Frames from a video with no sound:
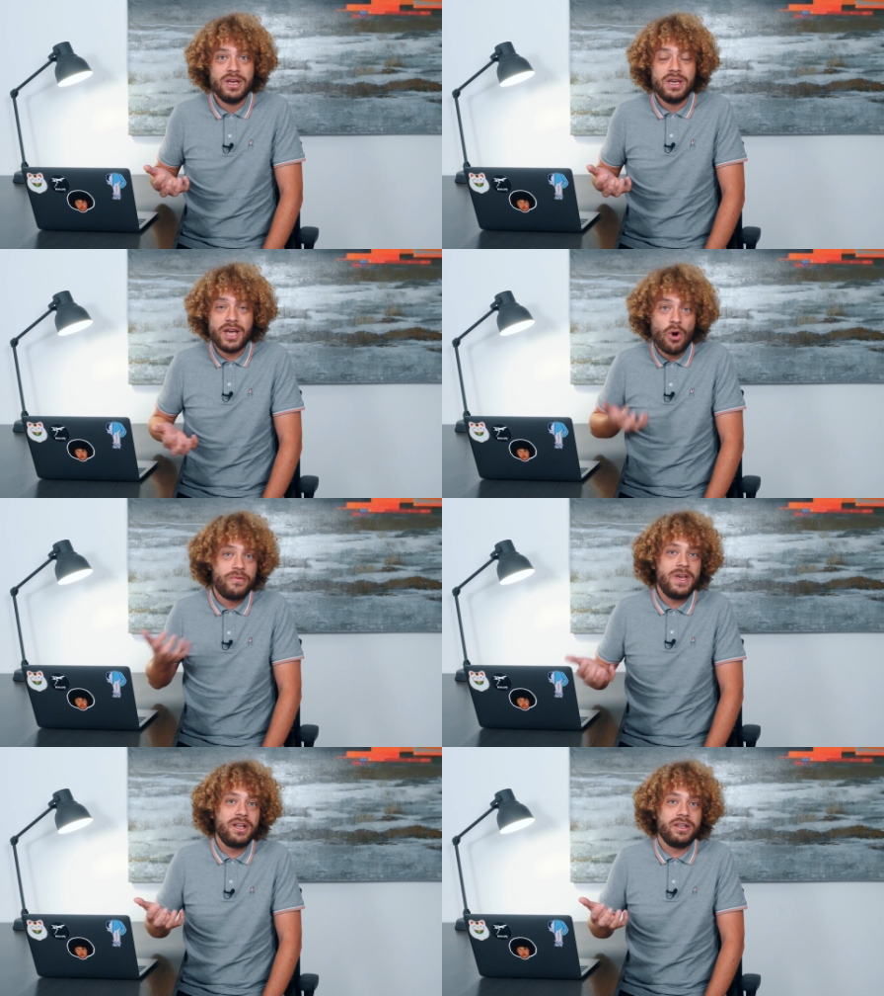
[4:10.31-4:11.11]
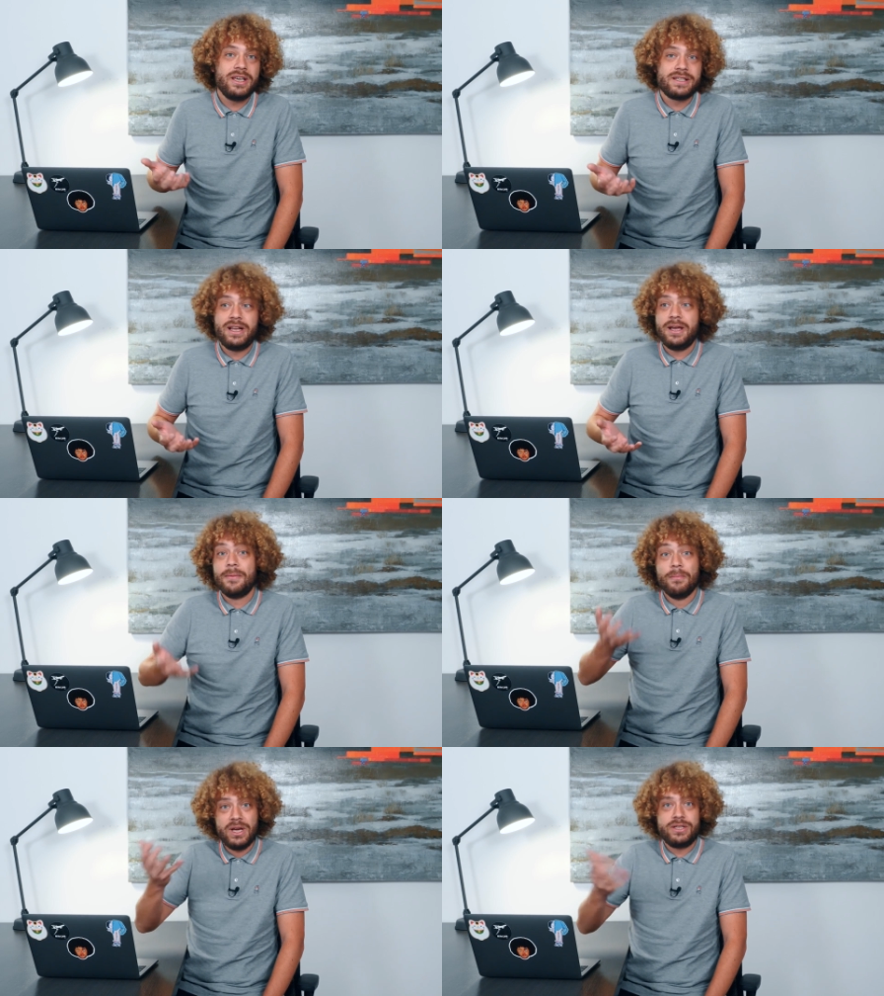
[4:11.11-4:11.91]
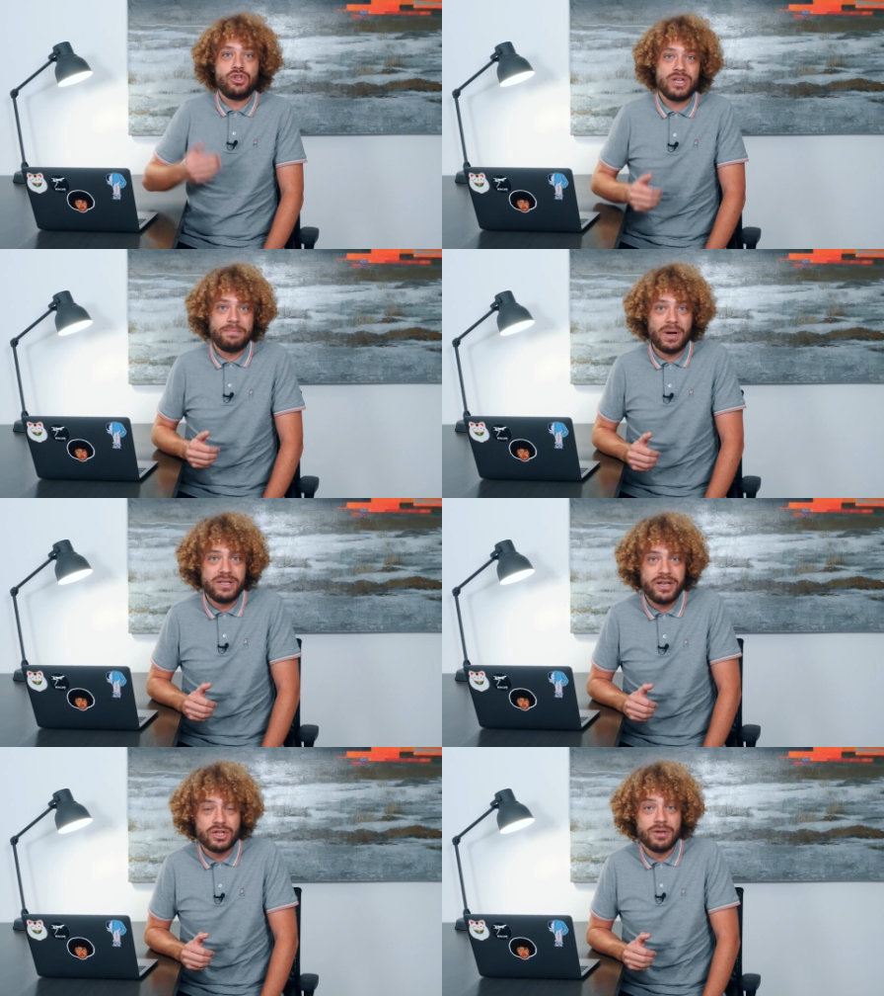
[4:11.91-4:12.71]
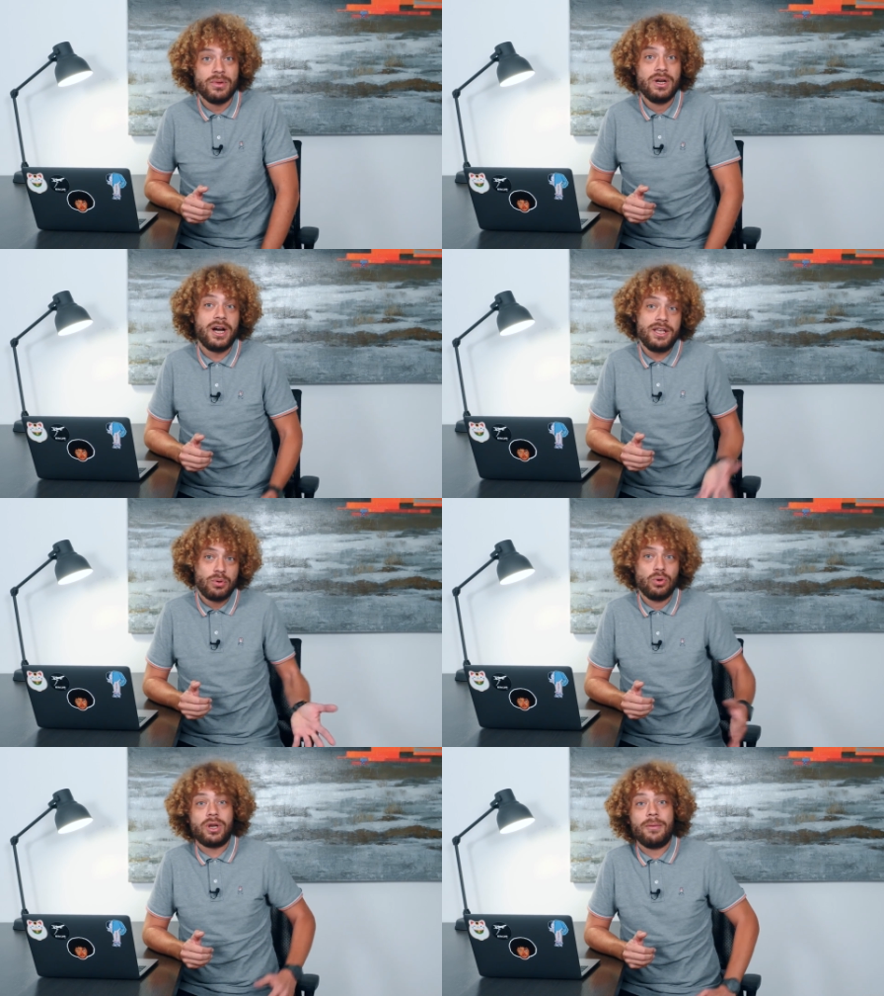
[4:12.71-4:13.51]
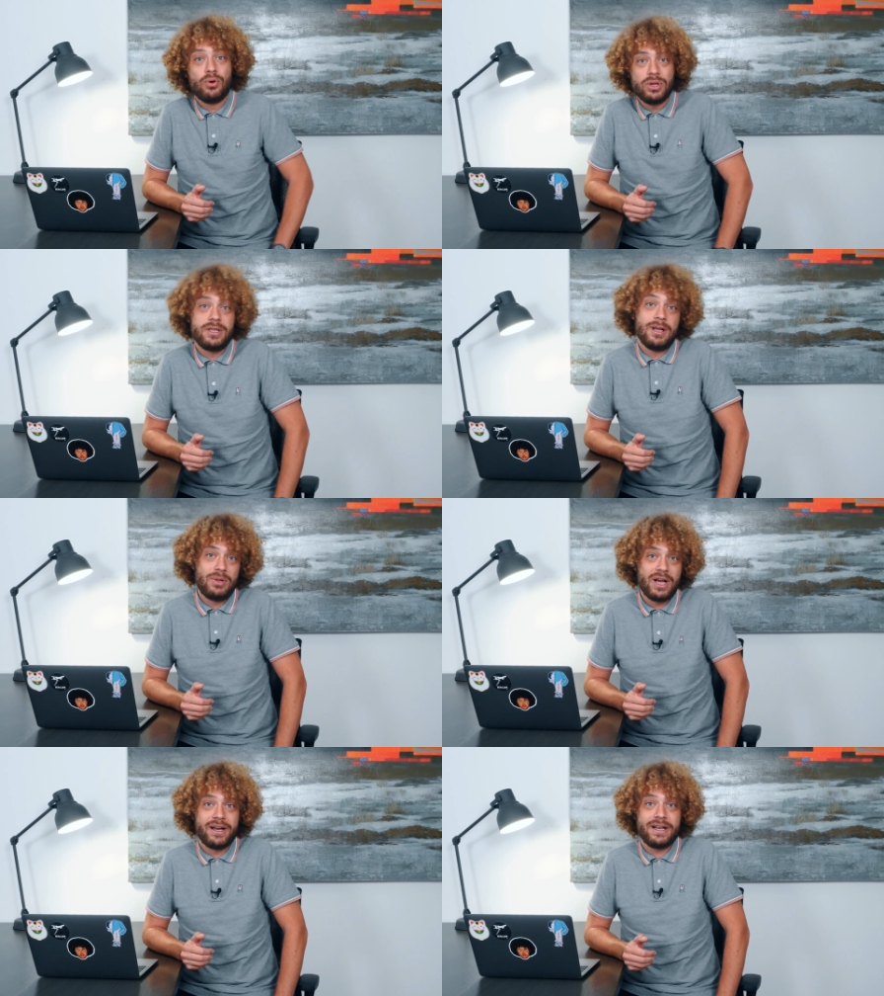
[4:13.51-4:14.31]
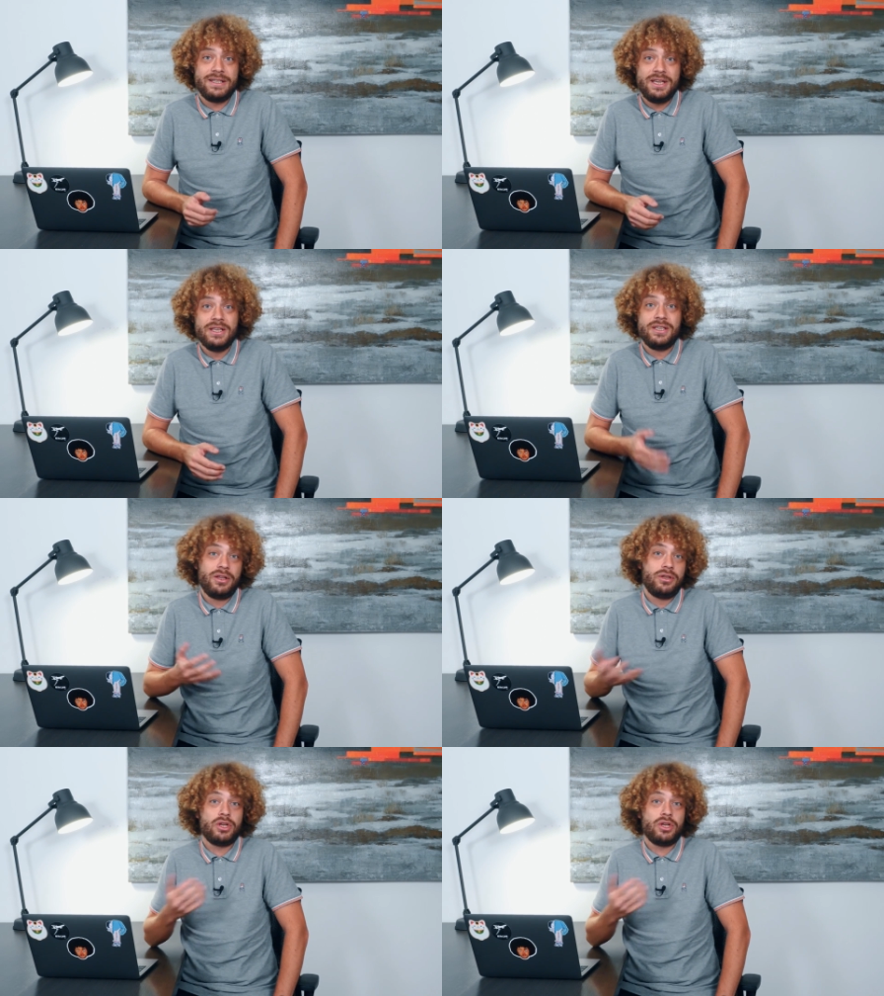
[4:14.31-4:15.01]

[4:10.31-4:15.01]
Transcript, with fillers: И я уверен, если мы их сейчас поддержим, они будут работать на благо России и делать